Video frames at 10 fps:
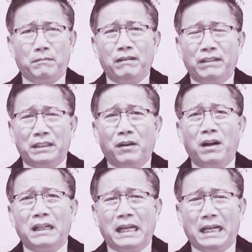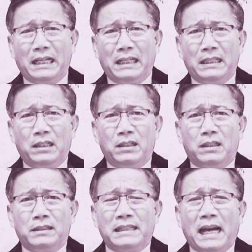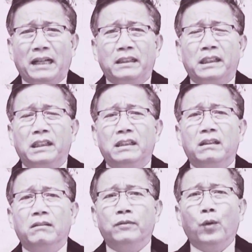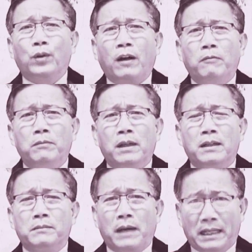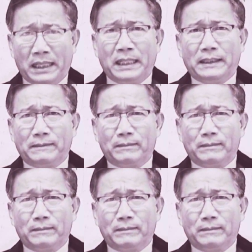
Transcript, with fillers: bởi vì đó là dàn dựng vu khống mạ lị